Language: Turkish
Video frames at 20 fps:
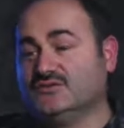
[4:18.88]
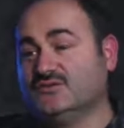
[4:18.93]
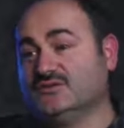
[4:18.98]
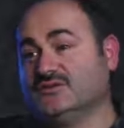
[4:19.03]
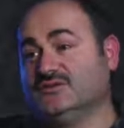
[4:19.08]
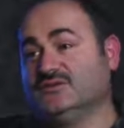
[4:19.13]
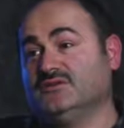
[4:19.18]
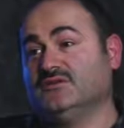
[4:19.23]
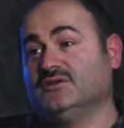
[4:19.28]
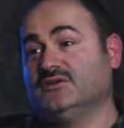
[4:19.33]

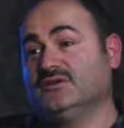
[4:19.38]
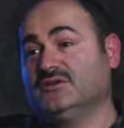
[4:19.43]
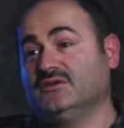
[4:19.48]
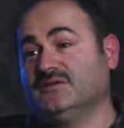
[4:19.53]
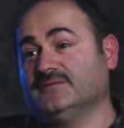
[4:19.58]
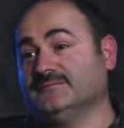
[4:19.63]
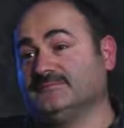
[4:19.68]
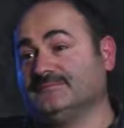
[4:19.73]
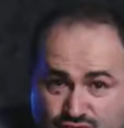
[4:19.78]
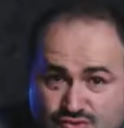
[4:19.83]
Çünkü diyor
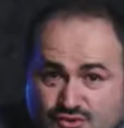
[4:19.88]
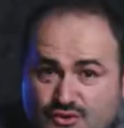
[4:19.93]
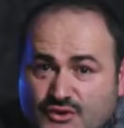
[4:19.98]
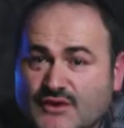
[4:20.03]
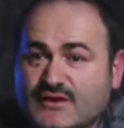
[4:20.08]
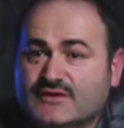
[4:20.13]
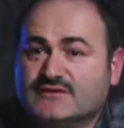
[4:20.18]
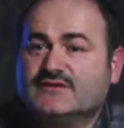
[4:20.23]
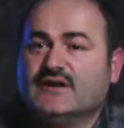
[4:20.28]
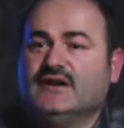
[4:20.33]
ki
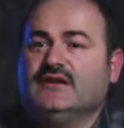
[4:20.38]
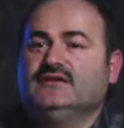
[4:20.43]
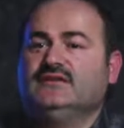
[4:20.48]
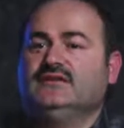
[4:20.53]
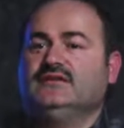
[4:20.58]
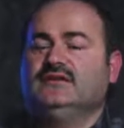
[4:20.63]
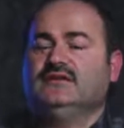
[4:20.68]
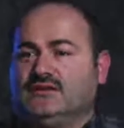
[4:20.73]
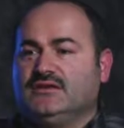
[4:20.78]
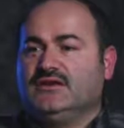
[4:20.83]

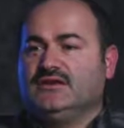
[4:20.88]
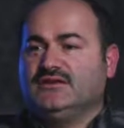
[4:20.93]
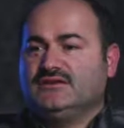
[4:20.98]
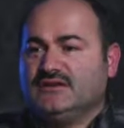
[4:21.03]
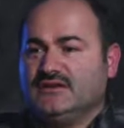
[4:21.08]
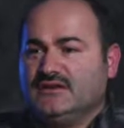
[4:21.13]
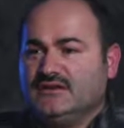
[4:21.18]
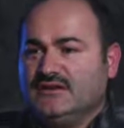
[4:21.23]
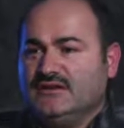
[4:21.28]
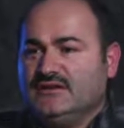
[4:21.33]
suizan
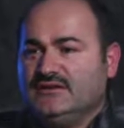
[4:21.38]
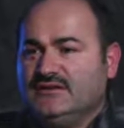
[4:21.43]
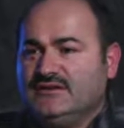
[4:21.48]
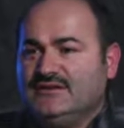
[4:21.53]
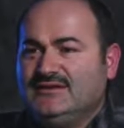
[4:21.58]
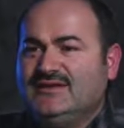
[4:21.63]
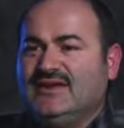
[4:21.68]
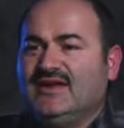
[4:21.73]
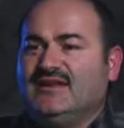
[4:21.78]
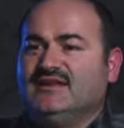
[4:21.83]
kişinin
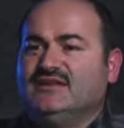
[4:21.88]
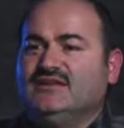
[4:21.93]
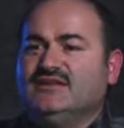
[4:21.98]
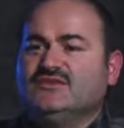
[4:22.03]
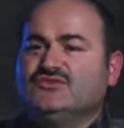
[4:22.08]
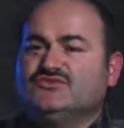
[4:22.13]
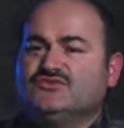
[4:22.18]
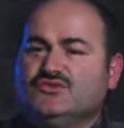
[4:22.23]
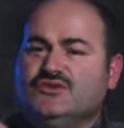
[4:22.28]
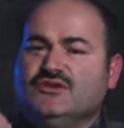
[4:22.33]
kendi
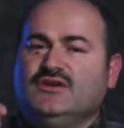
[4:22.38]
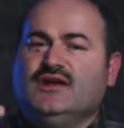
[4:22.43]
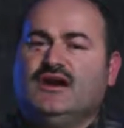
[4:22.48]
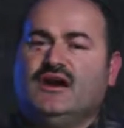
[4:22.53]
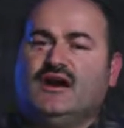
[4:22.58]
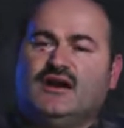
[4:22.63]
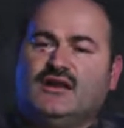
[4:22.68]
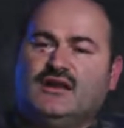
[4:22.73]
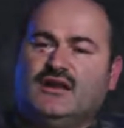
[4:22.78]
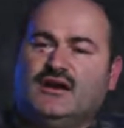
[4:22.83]
sui
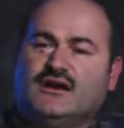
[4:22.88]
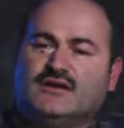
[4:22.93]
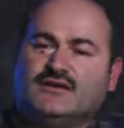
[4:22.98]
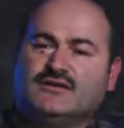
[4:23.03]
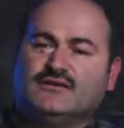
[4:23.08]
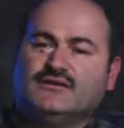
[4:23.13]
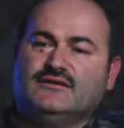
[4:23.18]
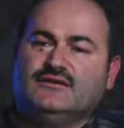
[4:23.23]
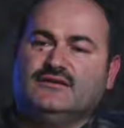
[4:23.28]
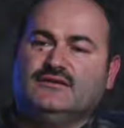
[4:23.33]

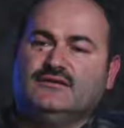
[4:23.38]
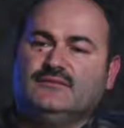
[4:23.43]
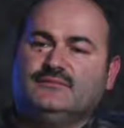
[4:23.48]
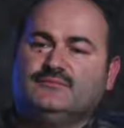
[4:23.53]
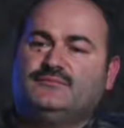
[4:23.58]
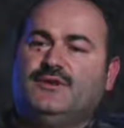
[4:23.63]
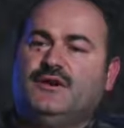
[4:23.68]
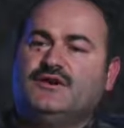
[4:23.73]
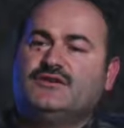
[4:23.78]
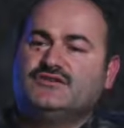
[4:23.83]
ahlakını
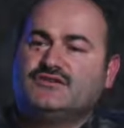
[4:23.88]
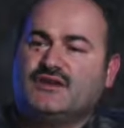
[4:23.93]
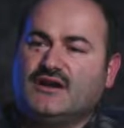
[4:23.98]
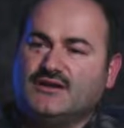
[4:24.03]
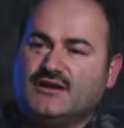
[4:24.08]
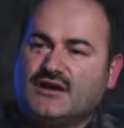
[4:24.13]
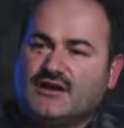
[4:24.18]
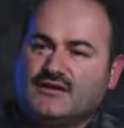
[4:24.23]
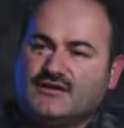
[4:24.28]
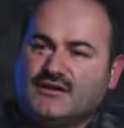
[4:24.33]

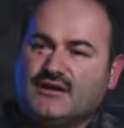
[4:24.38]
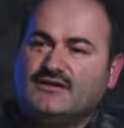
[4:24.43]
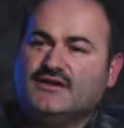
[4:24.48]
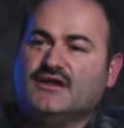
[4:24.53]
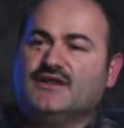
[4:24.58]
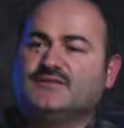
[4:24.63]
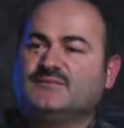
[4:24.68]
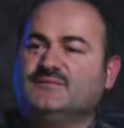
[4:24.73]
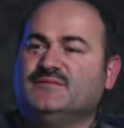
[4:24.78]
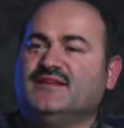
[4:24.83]
başkalarına
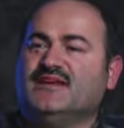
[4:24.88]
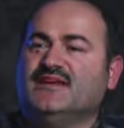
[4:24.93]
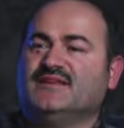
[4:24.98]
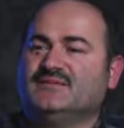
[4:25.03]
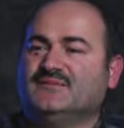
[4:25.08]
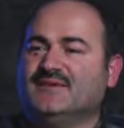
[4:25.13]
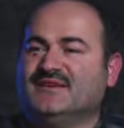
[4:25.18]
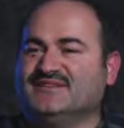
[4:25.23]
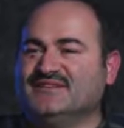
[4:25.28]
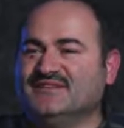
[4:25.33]
teşmil
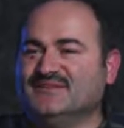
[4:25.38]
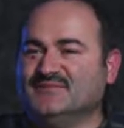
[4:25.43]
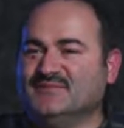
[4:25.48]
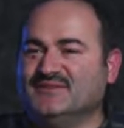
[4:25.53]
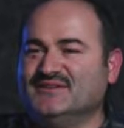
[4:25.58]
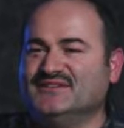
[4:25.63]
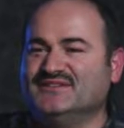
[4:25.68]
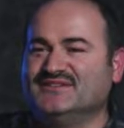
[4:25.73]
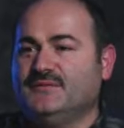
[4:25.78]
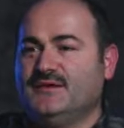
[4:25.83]

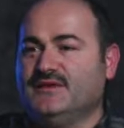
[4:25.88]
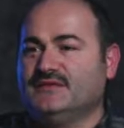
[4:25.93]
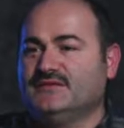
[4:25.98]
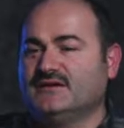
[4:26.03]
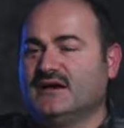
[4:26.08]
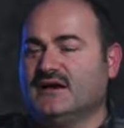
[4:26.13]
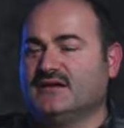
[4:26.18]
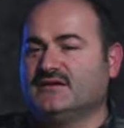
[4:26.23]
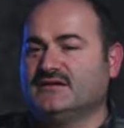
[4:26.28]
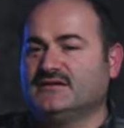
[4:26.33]
etmesiymiş.
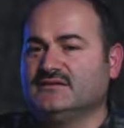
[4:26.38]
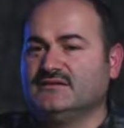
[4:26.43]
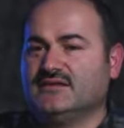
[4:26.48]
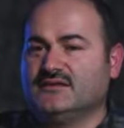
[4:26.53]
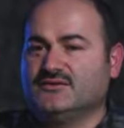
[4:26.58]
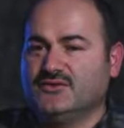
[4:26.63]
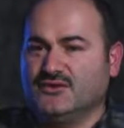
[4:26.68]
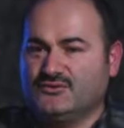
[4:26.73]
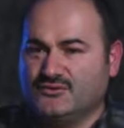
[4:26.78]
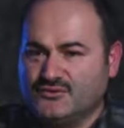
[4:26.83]
Birisi
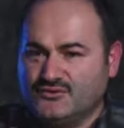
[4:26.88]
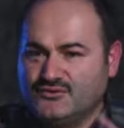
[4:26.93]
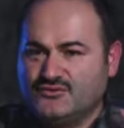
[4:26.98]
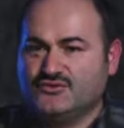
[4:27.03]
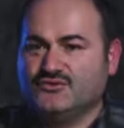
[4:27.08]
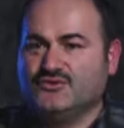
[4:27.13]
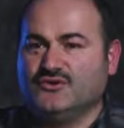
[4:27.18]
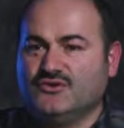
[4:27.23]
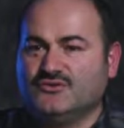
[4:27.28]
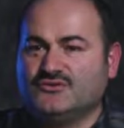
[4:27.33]
hakkında kötü
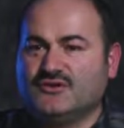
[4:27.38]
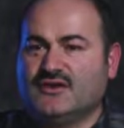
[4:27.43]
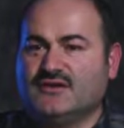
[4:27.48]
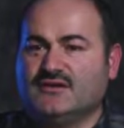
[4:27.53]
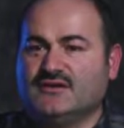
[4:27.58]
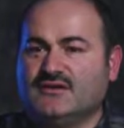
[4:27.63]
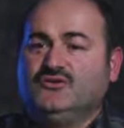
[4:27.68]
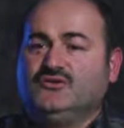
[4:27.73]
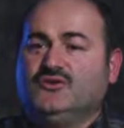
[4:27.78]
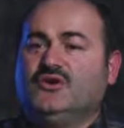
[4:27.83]

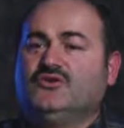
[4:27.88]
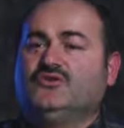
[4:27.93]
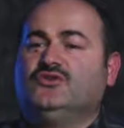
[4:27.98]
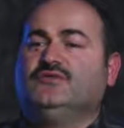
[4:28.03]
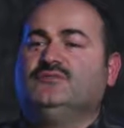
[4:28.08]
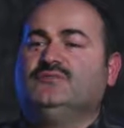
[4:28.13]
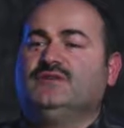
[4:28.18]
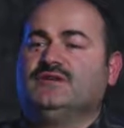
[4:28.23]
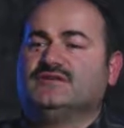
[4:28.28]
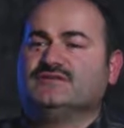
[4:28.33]
düşünüyorsak,
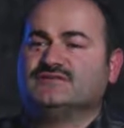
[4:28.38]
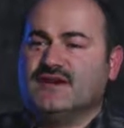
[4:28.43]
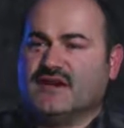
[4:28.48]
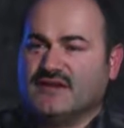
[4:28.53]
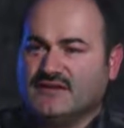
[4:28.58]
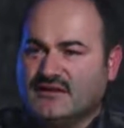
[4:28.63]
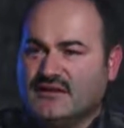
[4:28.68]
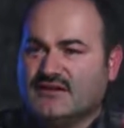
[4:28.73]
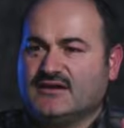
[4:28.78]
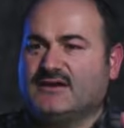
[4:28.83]
kötü bir
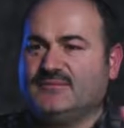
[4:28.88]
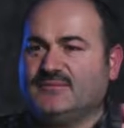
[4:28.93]
zanna